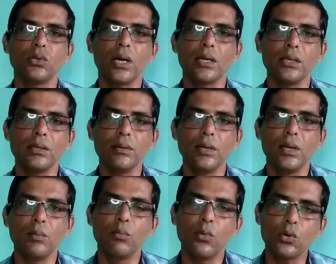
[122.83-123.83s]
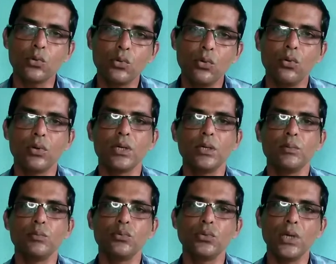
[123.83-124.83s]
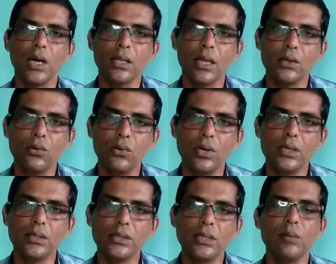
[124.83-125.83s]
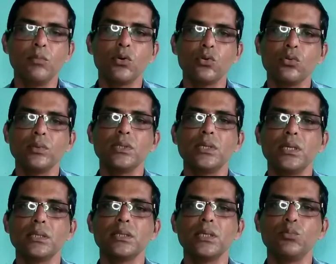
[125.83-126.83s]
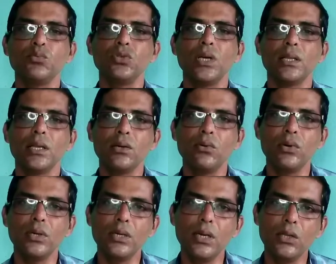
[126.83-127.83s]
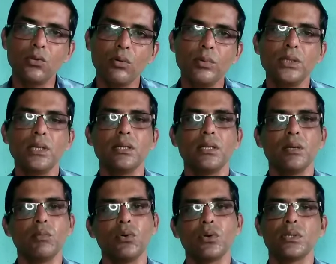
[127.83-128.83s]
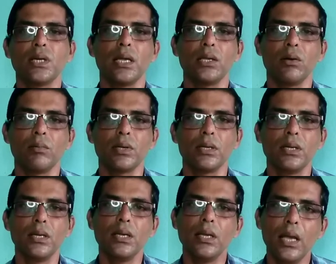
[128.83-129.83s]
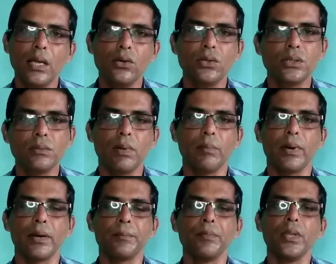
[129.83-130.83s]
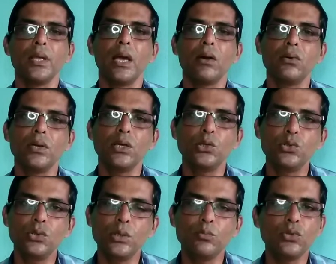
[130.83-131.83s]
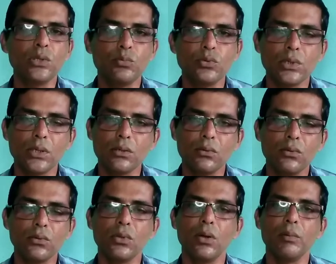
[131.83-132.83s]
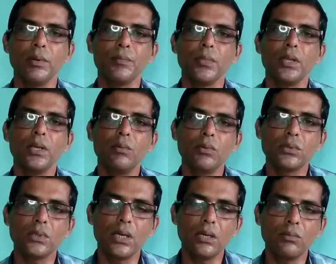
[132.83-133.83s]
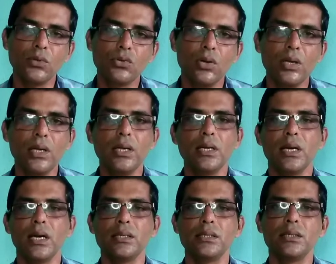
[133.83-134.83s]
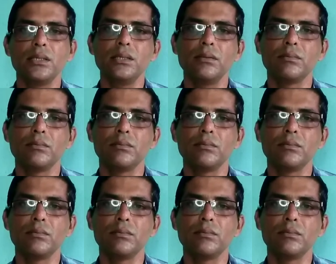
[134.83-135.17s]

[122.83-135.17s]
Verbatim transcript: তাকে মর্তলোকে পূজা আদায় করে নিয়ে মর্তবাসীর কাছ থেকে পূজা আদায় করে নিলে তবেই তার দেবলোকে ঠাঁই হবে এই হয়েছে ব্যাপার এখন এই জন্যে পূজা প্রচার করতে হবে এবং সেই বিষয়ে এই কাহিনীটি